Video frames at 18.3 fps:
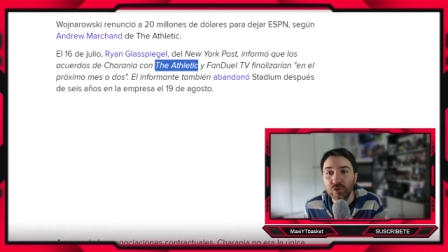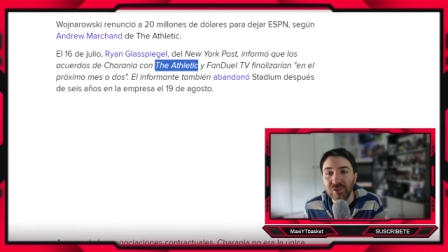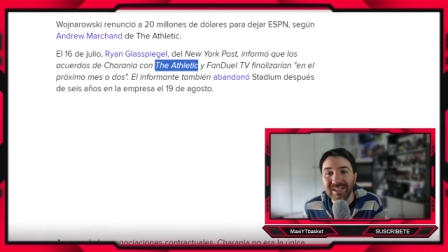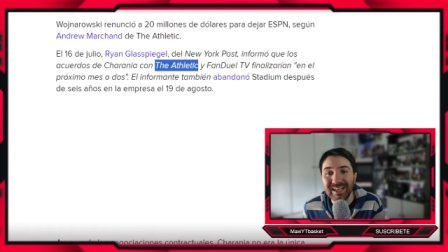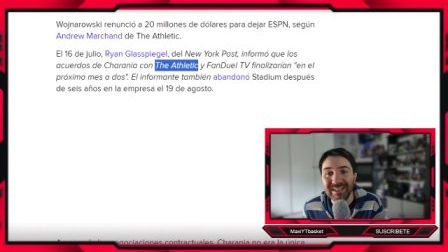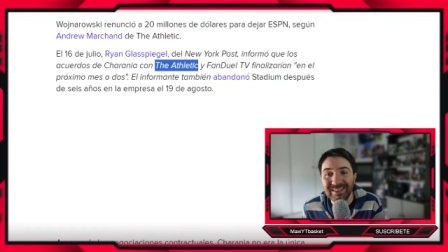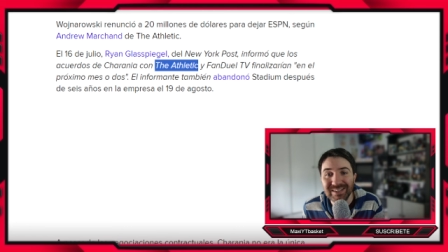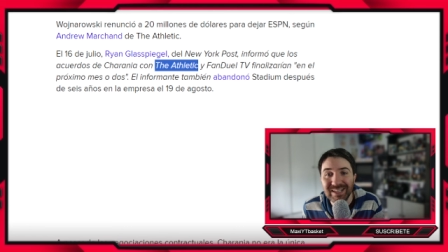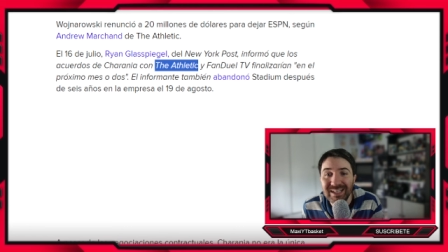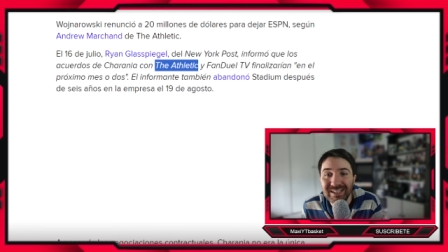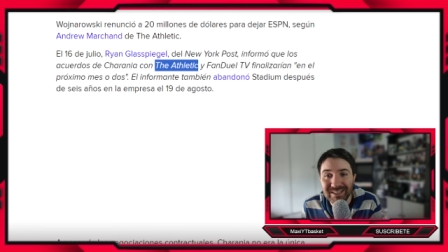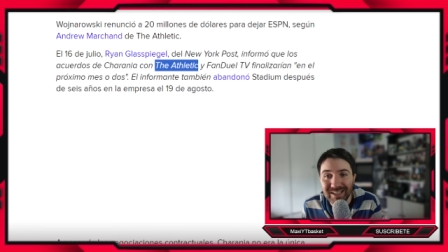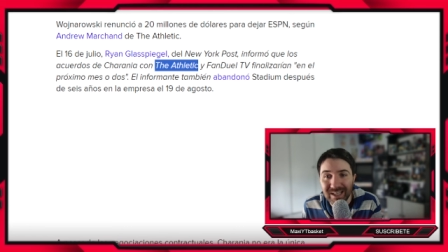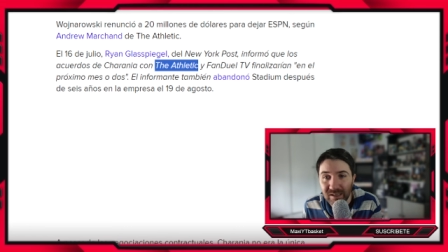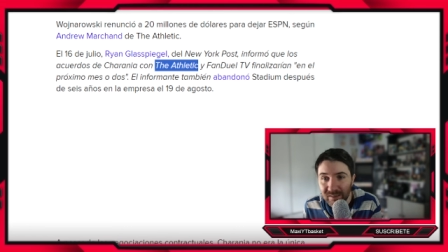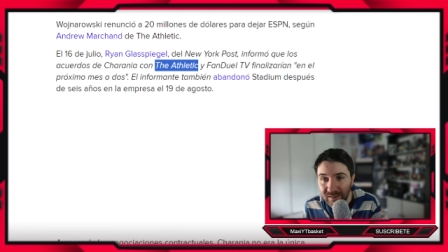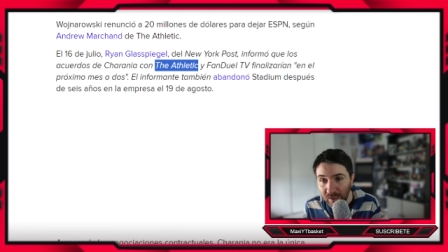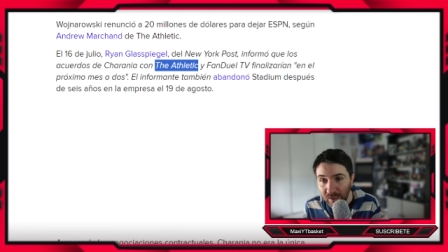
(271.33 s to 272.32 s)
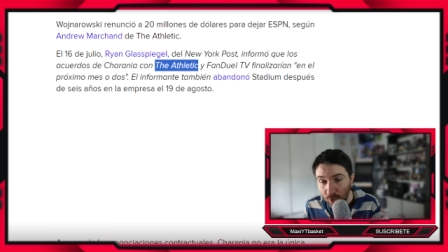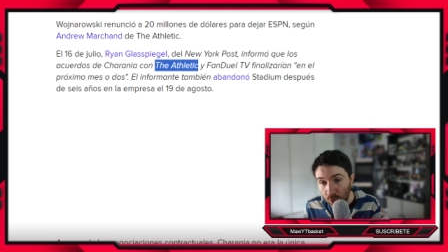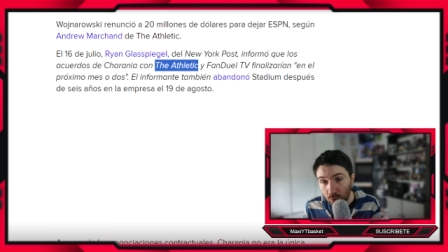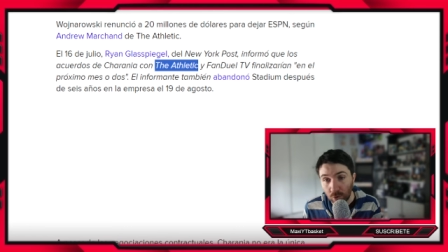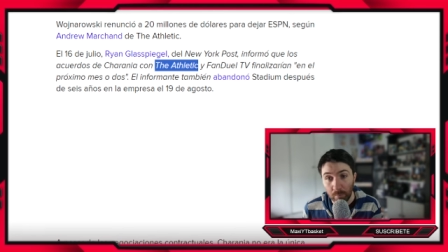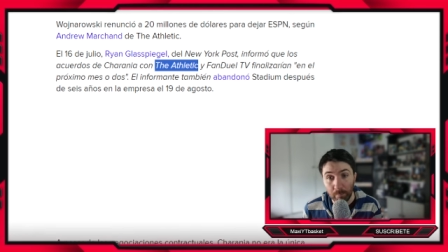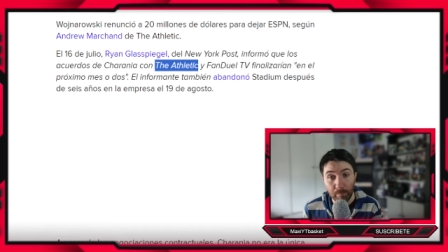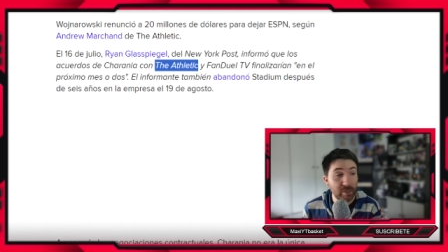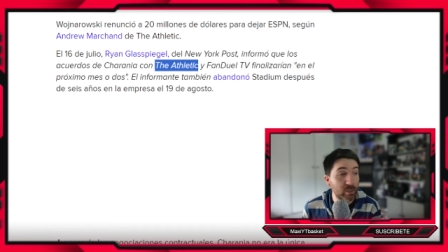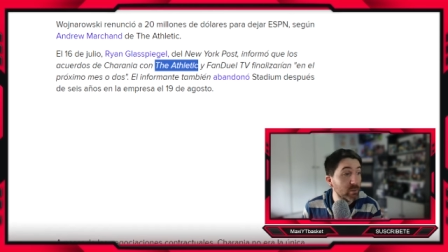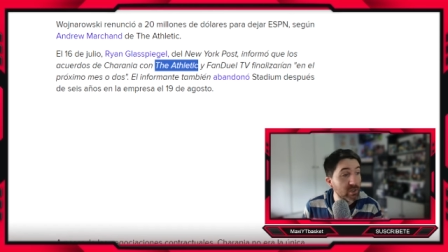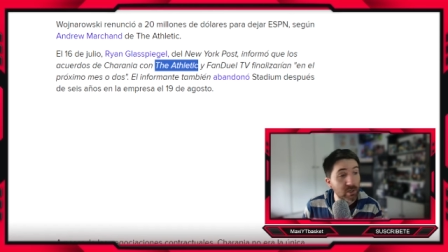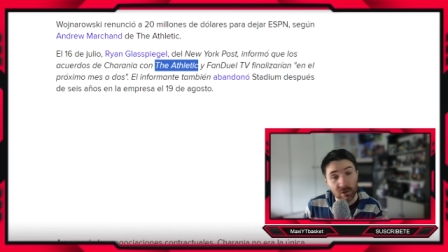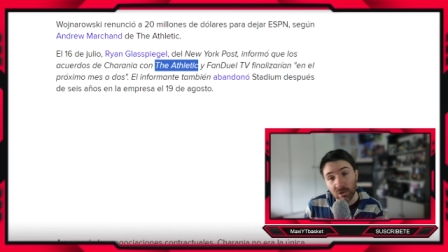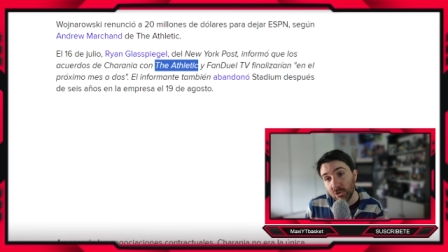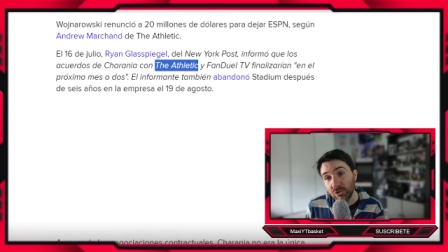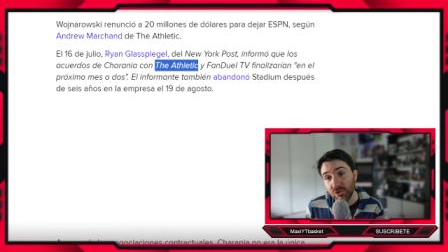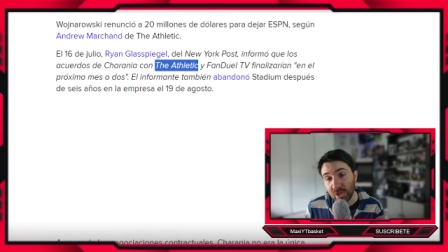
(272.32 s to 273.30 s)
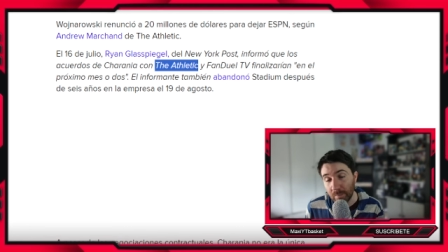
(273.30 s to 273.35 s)
no sería tan, tan, tan loco. Pero bueno,
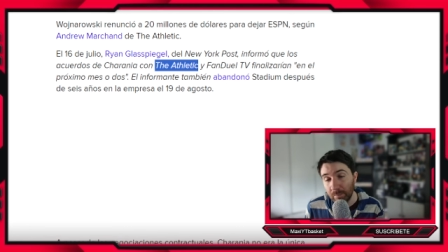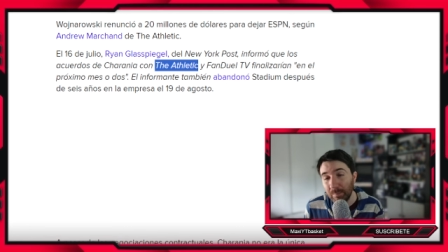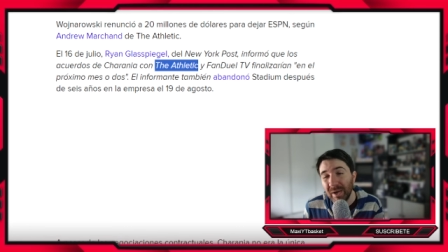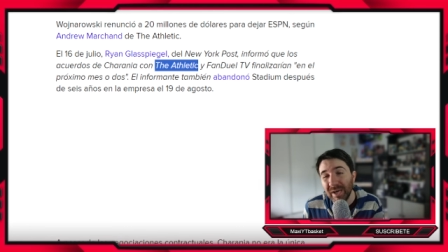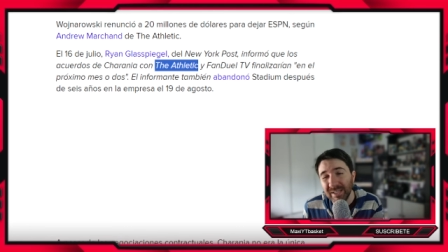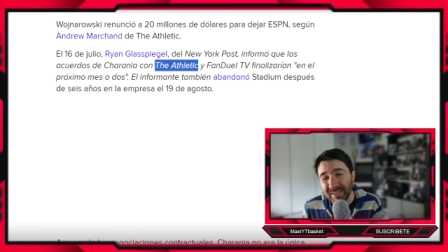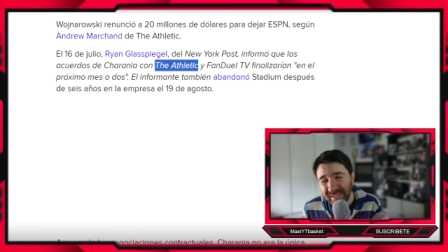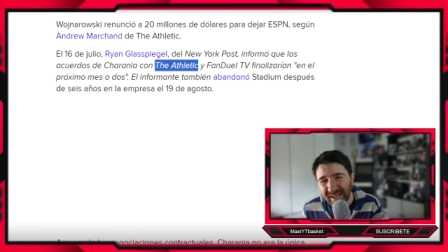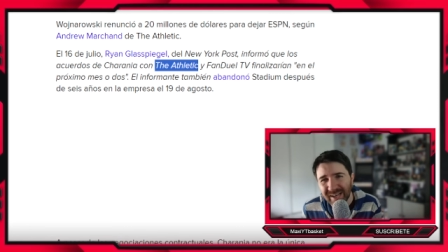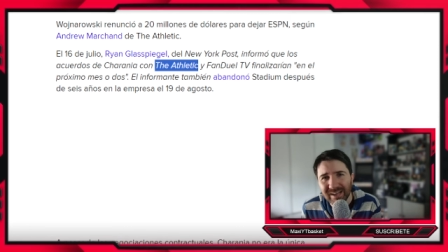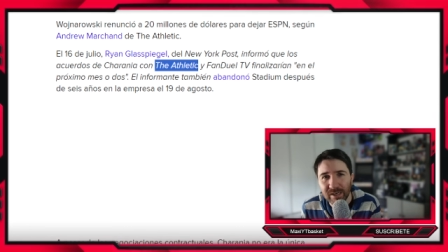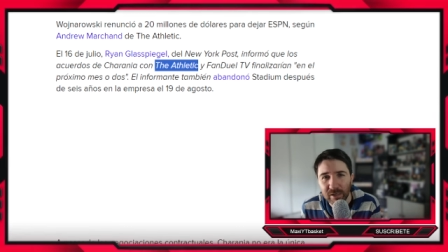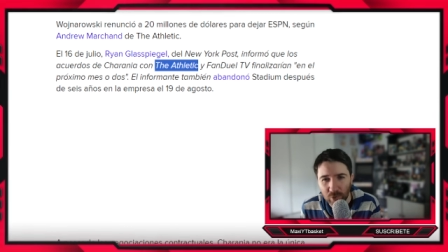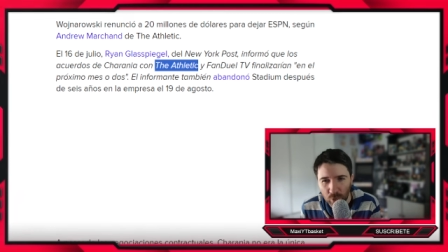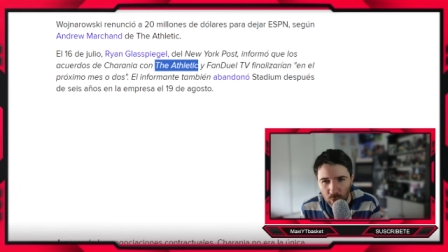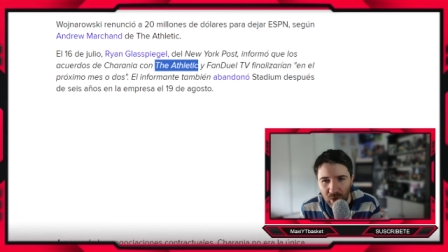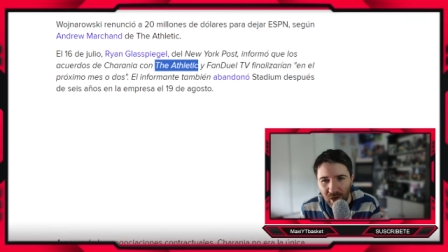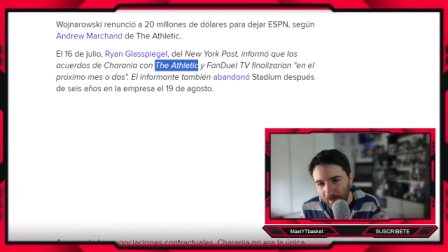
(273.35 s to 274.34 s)
no lo sé, pareciera que no.